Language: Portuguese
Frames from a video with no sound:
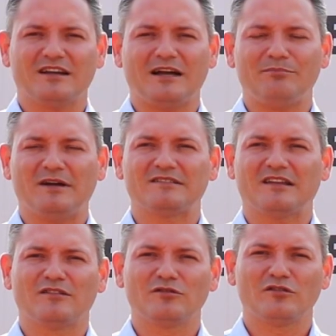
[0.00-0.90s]
a
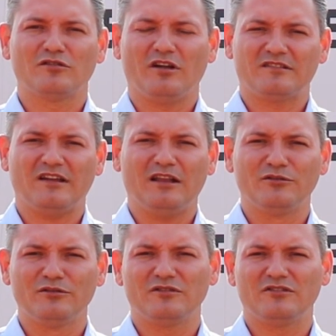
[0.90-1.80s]
capacitação dos nossos
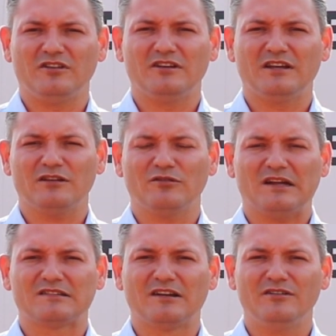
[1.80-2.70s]
alunos de
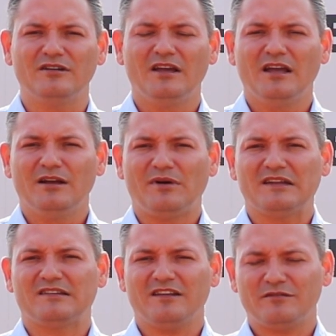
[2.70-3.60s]
graduação,
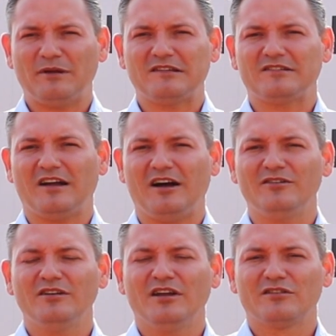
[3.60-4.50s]
mas em
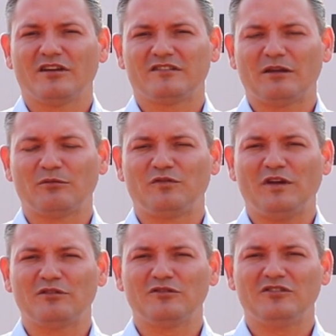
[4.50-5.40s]
especial nós temos
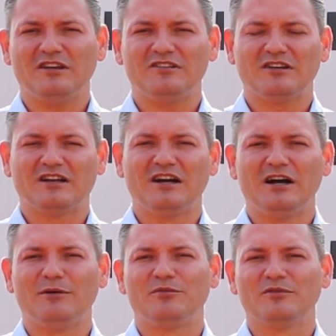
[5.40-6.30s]
feito dias de
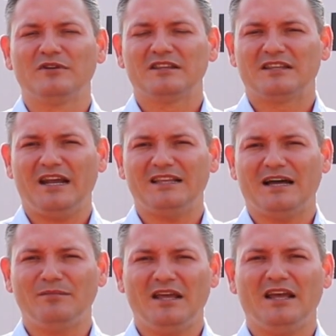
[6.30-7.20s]
campo,
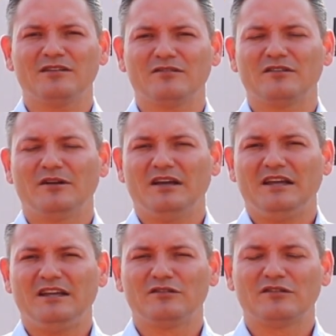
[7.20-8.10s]
treinamentos.
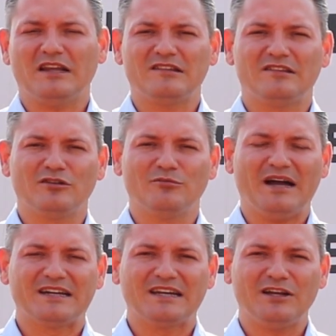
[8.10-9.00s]
Isso tem sido
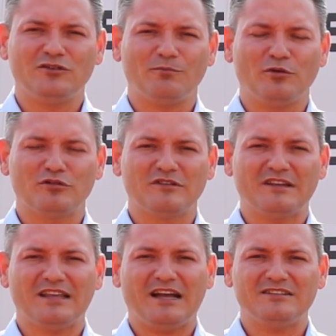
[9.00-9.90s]
uma grande
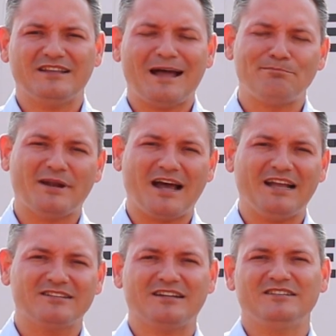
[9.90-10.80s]
oportunidade na
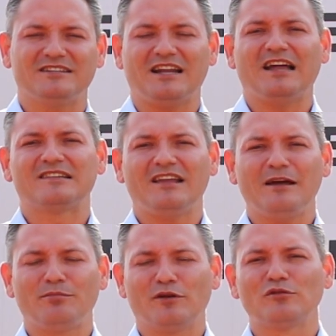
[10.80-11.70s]
prática de
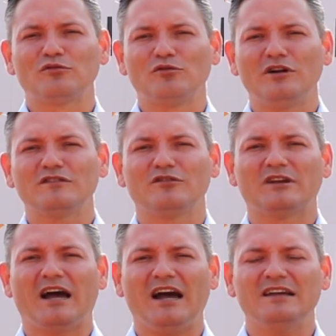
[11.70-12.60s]
trazer produtores
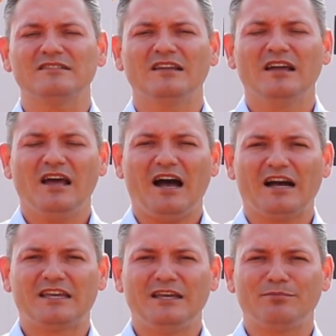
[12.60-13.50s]
rurais
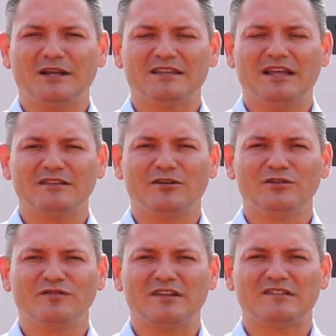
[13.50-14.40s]
aqui para dentro da
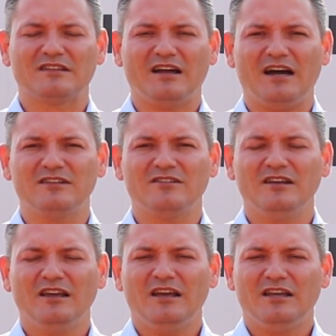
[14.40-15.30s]

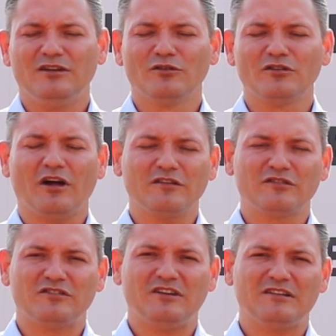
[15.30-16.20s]
universidade. E nos
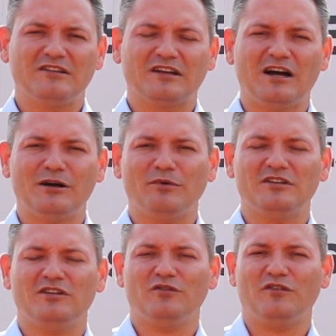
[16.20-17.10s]
nossos dias de campo
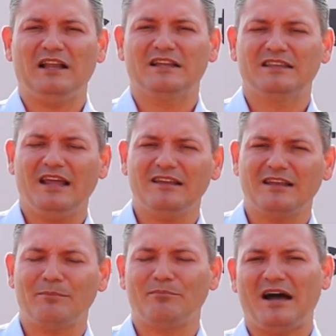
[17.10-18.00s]
a gente fala
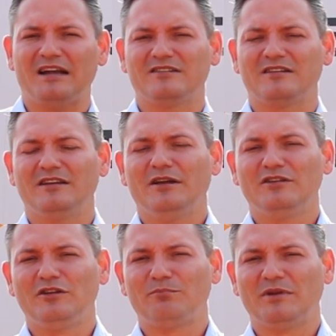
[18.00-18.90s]
desde a parte de